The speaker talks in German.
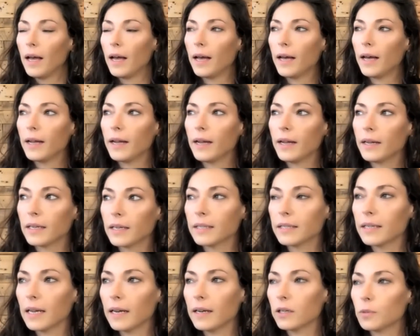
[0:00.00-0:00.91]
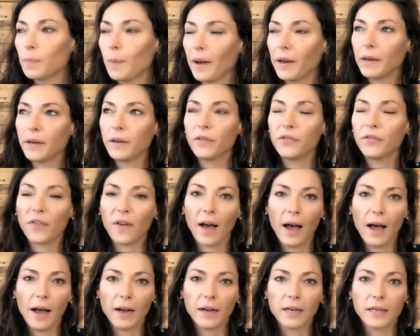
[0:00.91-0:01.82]
Äh, das ist eine spannende
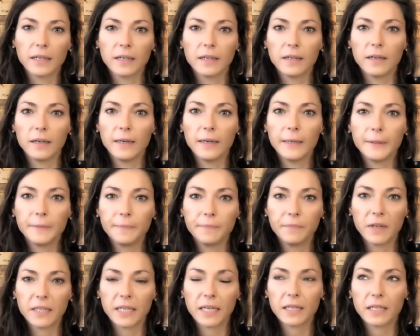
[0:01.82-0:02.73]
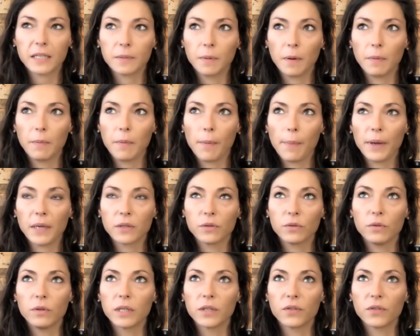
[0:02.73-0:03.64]
Frage. Ähm, was hat sich bei mir
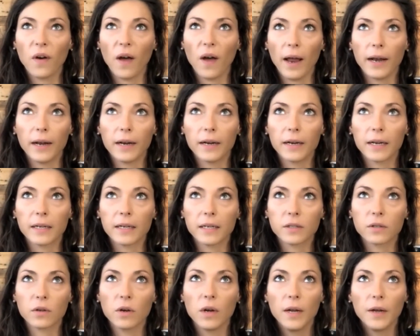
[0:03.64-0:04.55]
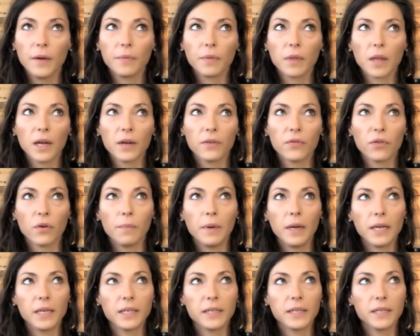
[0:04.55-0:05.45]
persönlich verändert? Also für
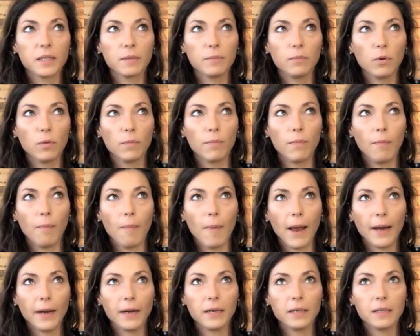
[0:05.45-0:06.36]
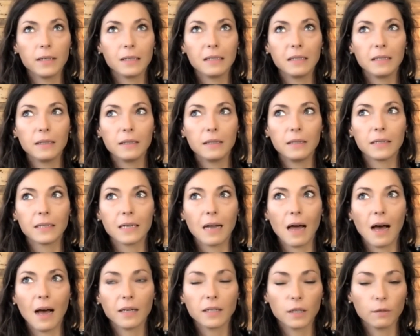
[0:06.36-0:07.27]
mich diese Momente
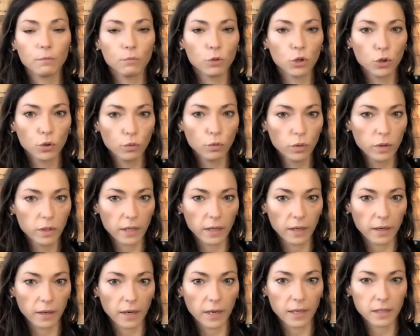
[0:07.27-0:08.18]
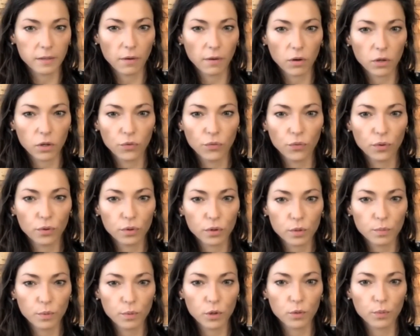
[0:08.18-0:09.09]
nach dem Shooting, als wir auch die
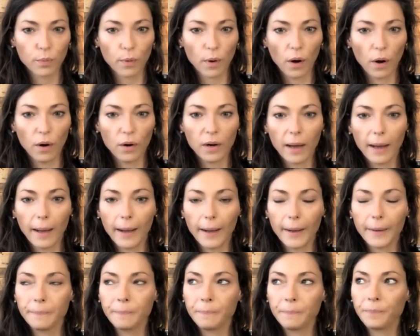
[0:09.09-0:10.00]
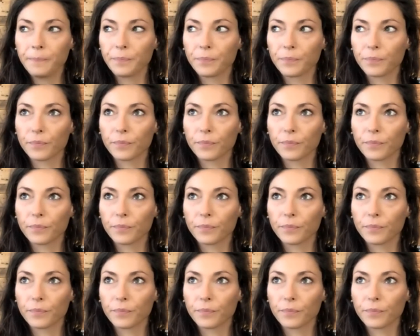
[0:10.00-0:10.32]
Fotos besprochen haben,